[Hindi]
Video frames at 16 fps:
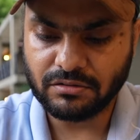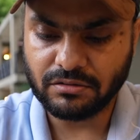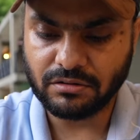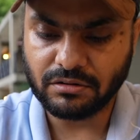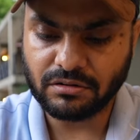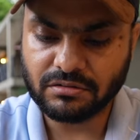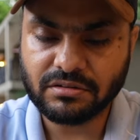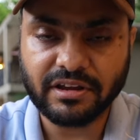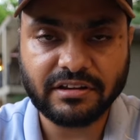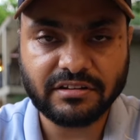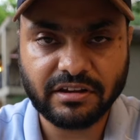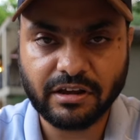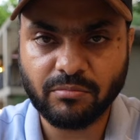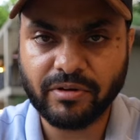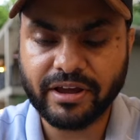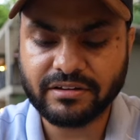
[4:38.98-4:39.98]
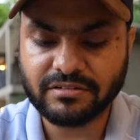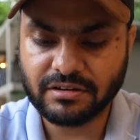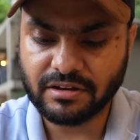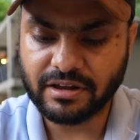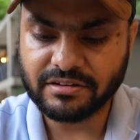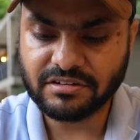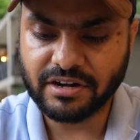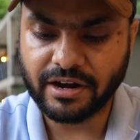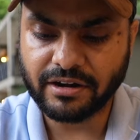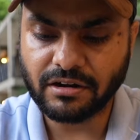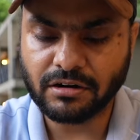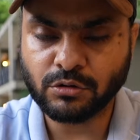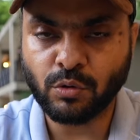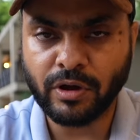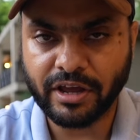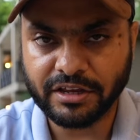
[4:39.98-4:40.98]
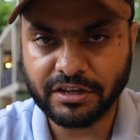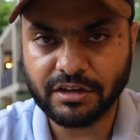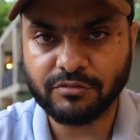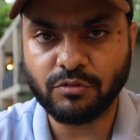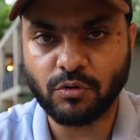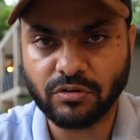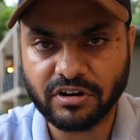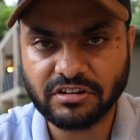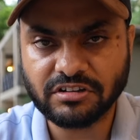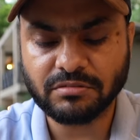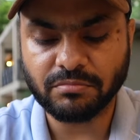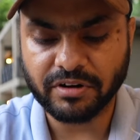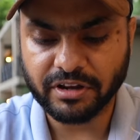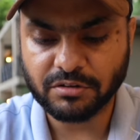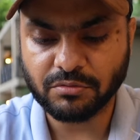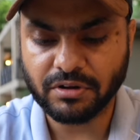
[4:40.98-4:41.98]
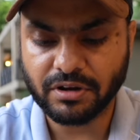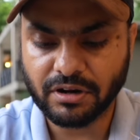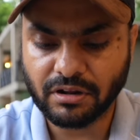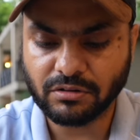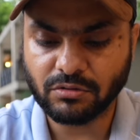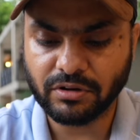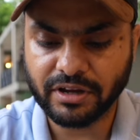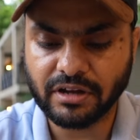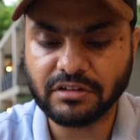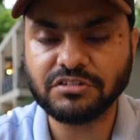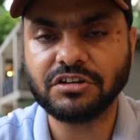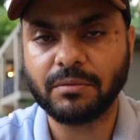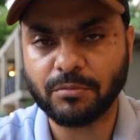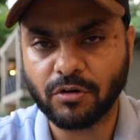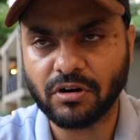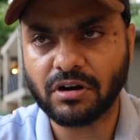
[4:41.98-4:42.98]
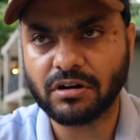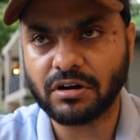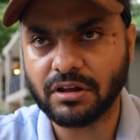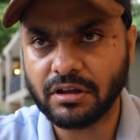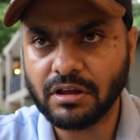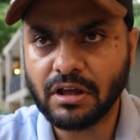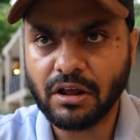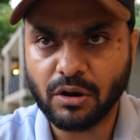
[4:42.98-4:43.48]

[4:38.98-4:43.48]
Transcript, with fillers: और सिक्स एयर बैग स्टैंडर्ड तो हैं ही हैं फोर डिस्क ब्रेक्स वगैरह तो एक अच्छा प्रोडक्ट है